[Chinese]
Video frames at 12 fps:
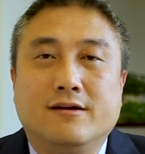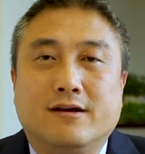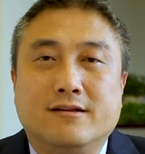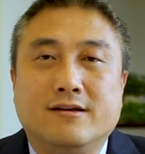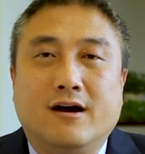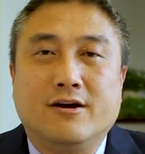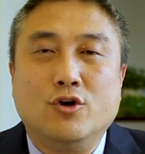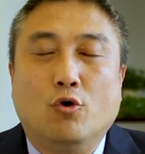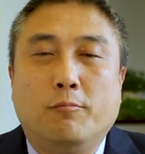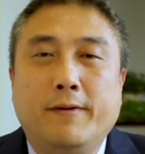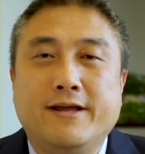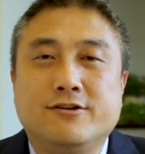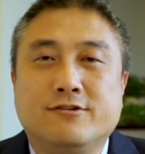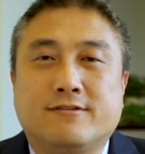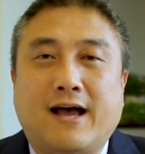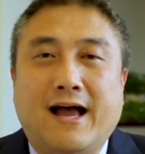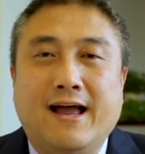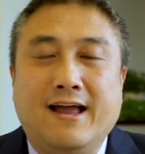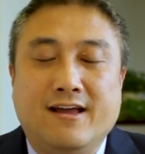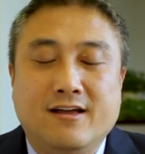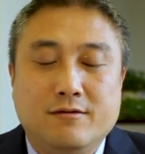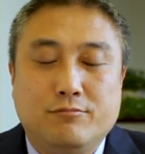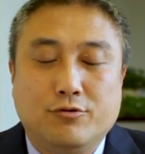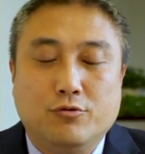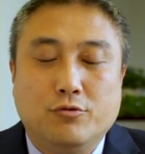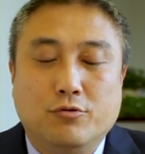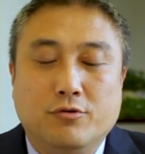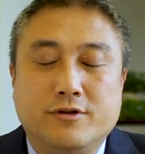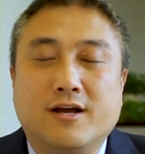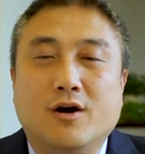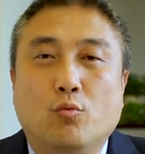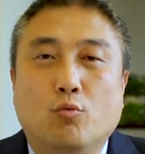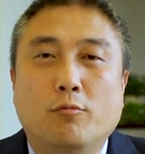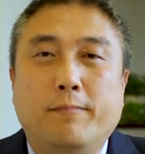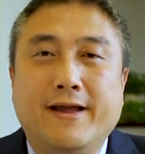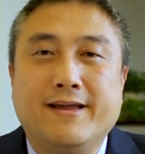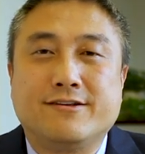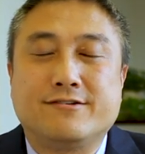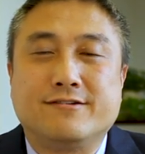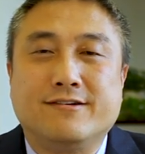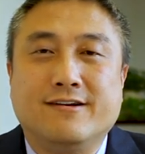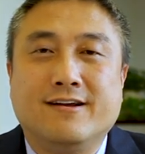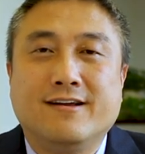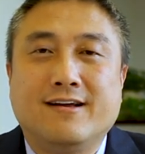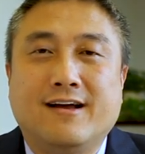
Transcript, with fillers: 一个叫有备之才，不如这个无备之